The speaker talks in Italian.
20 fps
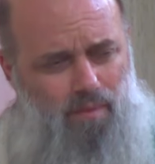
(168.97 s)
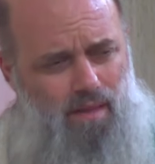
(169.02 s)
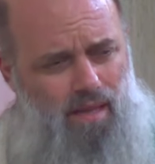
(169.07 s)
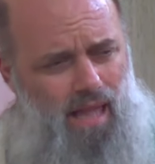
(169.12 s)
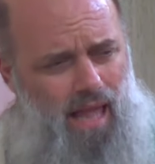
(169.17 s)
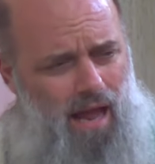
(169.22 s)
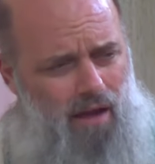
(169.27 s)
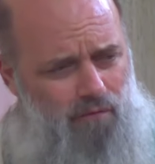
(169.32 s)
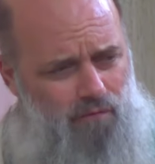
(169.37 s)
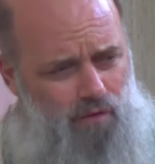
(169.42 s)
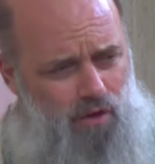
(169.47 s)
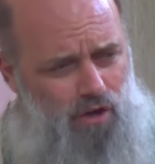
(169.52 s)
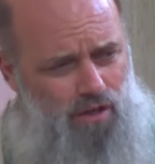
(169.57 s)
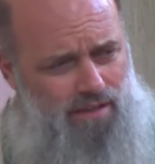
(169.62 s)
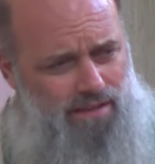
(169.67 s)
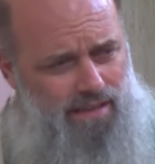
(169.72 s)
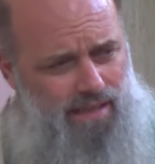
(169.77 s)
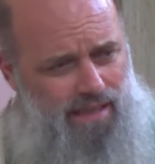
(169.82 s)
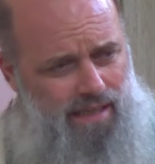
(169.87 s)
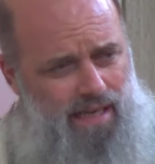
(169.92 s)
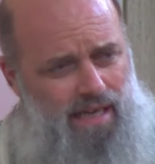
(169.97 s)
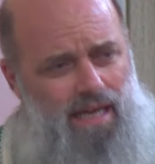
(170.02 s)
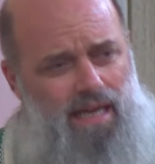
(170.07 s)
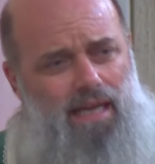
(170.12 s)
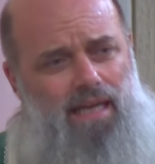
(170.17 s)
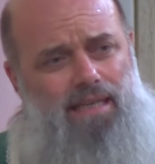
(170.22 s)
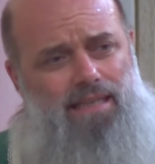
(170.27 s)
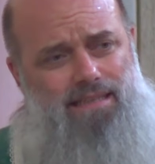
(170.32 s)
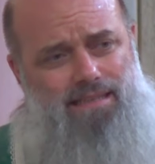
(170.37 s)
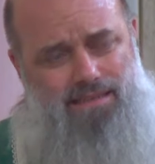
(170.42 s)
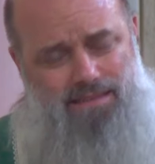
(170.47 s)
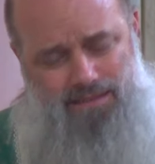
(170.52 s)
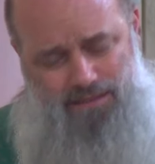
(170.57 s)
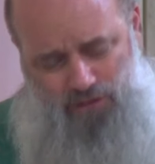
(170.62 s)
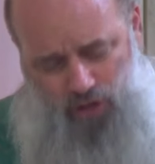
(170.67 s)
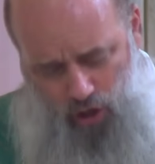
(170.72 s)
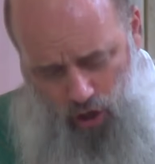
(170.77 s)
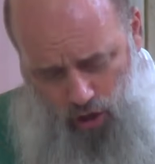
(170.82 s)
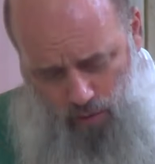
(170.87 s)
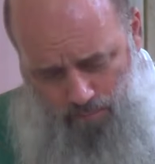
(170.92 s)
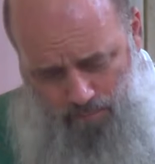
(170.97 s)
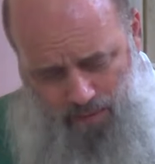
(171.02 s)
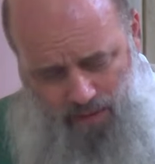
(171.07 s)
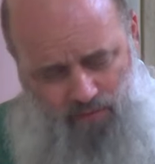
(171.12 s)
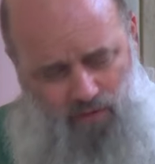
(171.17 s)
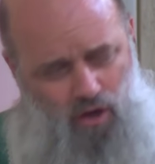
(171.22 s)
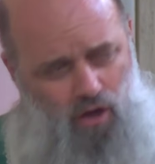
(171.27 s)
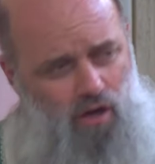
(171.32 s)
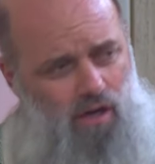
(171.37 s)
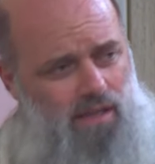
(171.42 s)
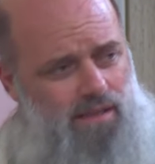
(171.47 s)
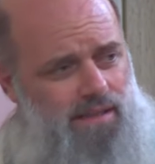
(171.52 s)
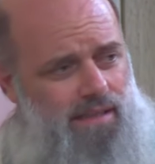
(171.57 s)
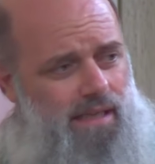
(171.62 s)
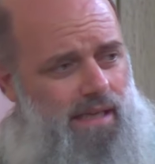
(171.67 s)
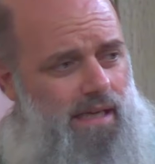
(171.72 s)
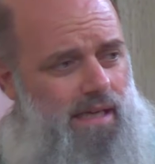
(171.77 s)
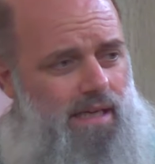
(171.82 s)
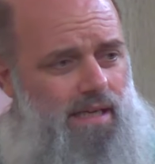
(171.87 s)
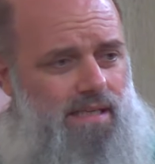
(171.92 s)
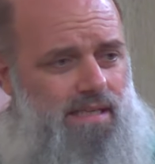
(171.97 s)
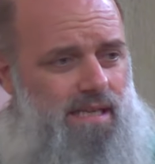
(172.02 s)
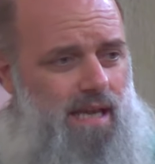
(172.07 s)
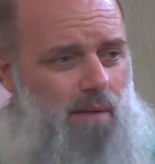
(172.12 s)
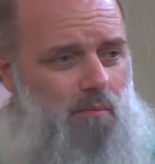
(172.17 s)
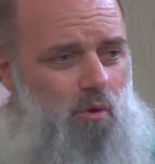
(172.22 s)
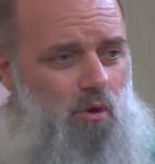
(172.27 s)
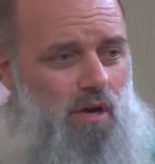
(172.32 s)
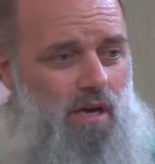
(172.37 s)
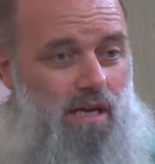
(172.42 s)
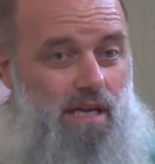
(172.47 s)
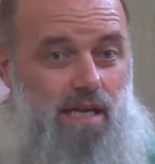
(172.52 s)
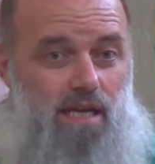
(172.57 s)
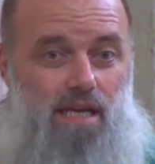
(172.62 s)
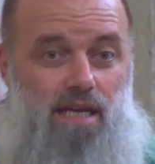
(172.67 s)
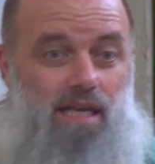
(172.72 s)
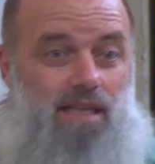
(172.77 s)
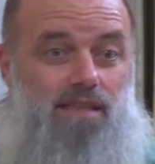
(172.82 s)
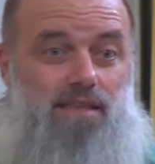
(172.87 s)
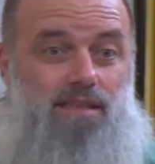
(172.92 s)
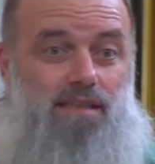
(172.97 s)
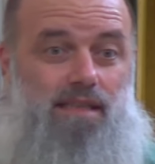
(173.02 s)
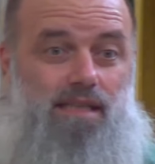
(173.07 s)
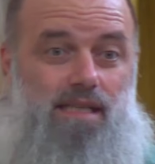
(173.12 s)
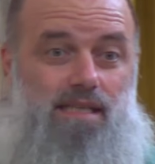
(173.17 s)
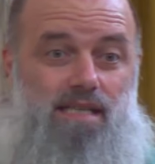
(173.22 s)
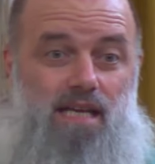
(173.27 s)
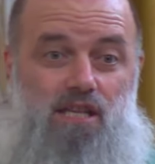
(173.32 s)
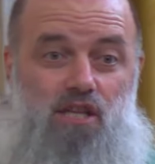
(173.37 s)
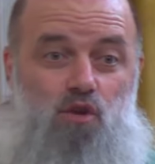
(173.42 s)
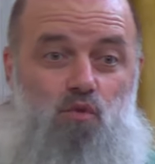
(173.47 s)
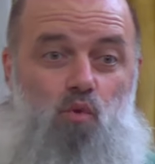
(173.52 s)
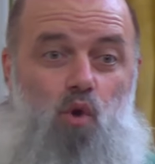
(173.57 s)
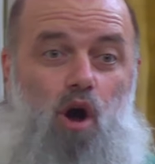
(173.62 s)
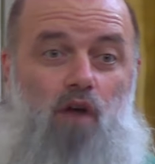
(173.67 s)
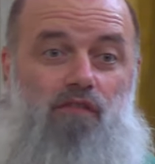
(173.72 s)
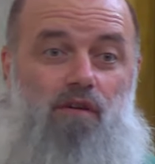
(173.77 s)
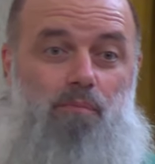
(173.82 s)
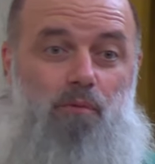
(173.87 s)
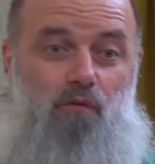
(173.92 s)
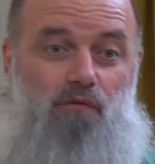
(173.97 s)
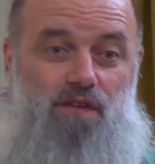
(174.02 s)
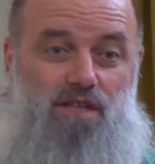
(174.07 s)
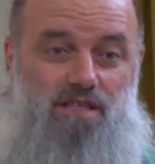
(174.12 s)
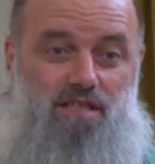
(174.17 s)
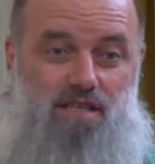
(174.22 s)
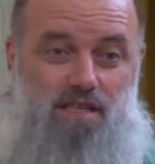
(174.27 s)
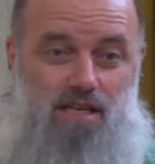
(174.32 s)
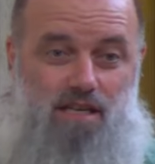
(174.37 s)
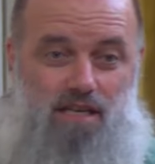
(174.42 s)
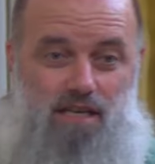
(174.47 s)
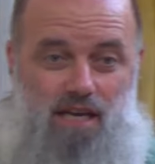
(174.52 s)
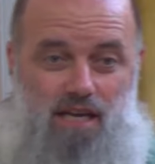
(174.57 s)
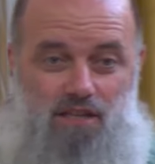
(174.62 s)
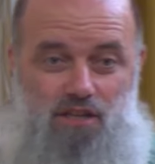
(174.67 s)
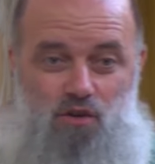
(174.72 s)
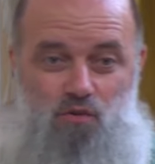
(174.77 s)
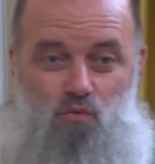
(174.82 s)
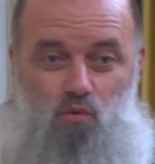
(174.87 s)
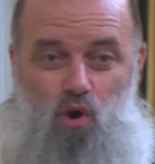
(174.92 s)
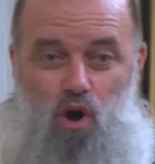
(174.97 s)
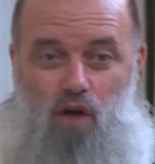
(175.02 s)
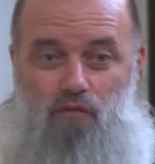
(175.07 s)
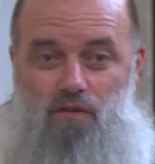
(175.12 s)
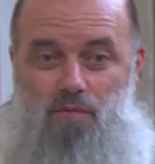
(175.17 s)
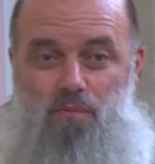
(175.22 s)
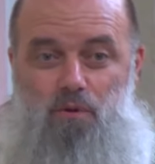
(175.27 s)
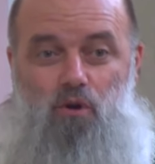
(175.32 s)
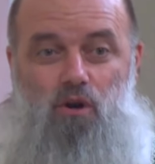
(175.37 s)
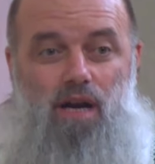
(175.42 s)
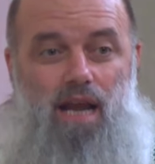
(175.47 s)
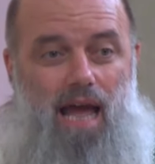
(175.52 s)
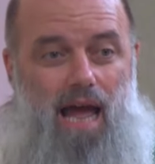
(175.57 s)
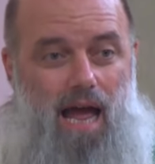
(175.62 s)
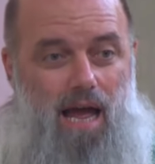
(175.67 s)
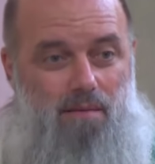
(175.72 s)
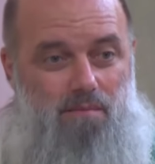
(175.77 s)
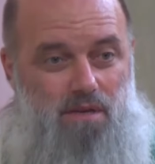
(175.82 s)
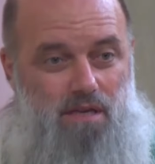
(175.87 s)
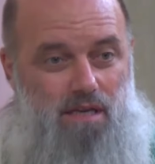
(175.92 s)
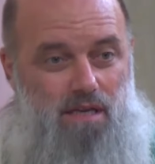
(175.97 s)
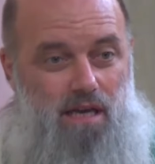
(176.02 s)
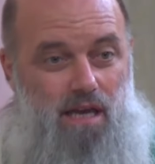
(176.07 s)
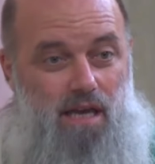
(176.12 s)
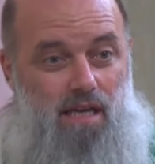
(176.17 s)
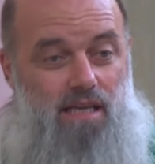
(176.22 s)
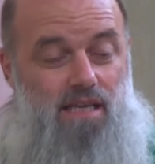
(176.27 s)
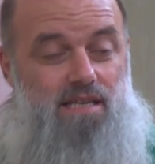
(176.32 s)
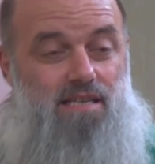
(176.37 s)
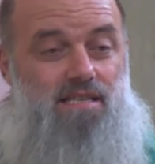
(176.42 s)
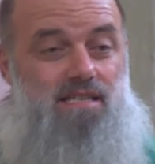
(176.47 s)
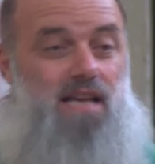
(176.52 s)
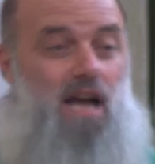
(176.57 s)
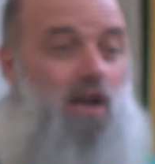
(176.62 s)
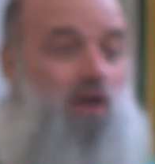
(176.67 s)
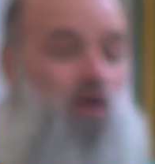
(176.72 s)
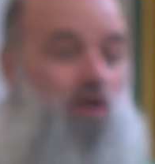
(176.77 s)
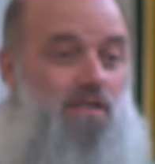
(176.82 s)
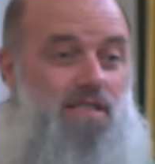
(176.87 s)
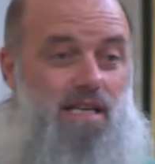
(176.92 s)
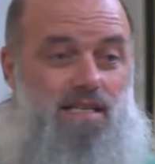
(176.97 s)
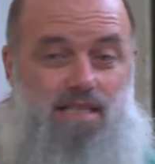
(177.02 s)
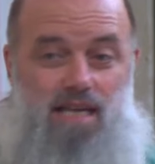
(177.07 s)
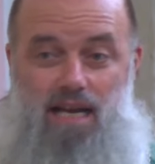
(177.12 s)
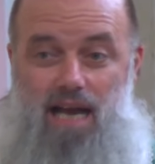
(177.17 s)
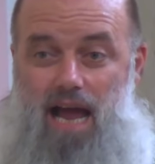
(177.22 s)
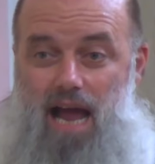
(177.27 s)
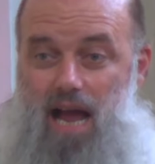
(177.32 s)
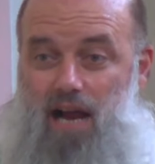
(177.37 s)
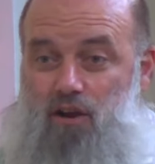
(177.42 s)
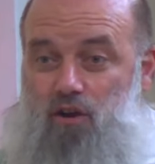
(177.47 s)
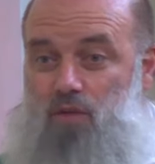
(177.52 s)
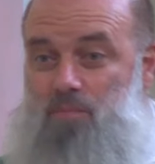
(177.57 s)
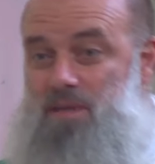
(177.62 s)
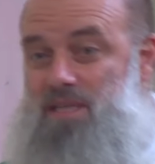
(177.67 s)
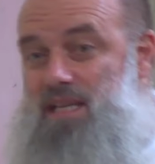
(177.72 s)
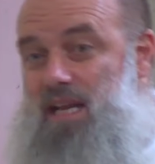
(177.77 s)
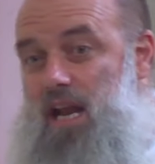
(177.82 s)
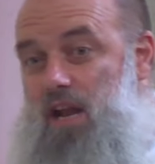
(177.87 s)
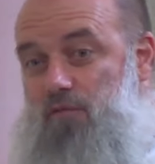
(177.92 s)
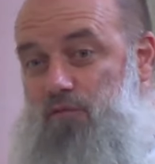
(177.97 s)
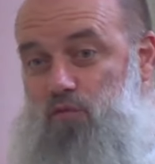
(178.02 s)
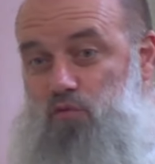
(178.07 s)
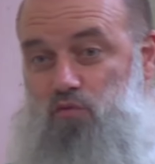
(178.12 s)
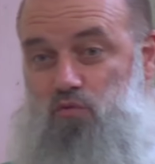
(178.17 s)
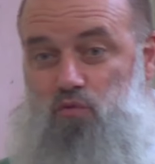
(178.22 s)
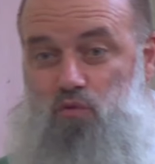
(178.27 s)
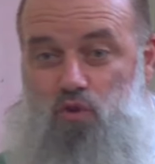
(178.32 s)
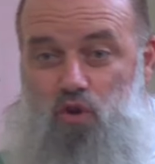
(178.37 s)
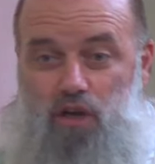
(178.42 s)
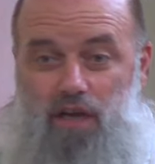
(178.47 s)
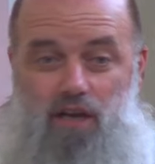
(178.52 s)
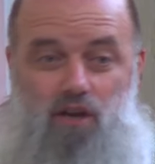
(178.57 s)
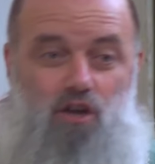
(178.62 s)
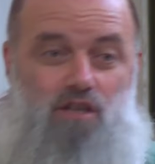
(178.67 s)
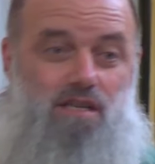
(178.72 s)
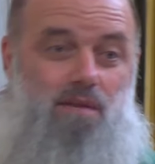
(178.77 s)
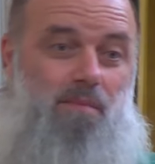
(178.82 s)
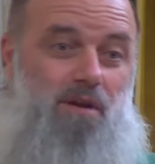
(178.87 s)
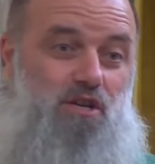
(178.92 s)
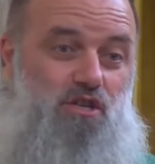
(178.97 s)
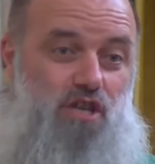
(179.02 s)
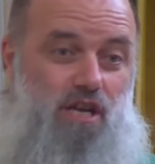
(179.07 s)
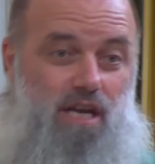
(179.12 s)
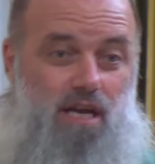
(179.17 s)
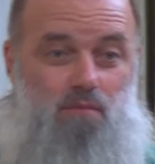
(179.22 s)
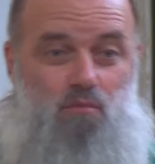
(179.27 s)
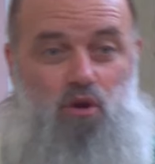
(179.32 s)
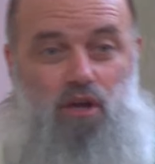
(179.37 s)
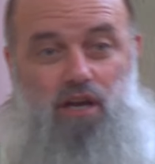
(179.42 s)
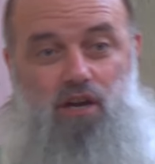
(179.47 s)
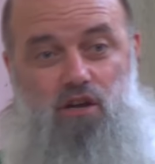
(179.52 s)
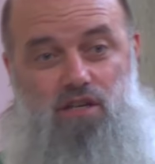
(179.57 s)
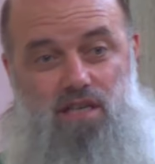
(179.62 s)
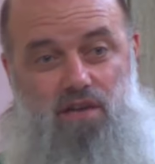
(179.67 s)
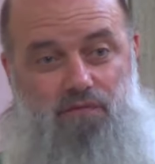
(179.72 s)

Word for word: A volte Troppe volte siamo lì in attesa di nuove profezie, di nuovi proclami, chissà cosa sarà, come sarà il futuro, che cosa mangeremo, che cosa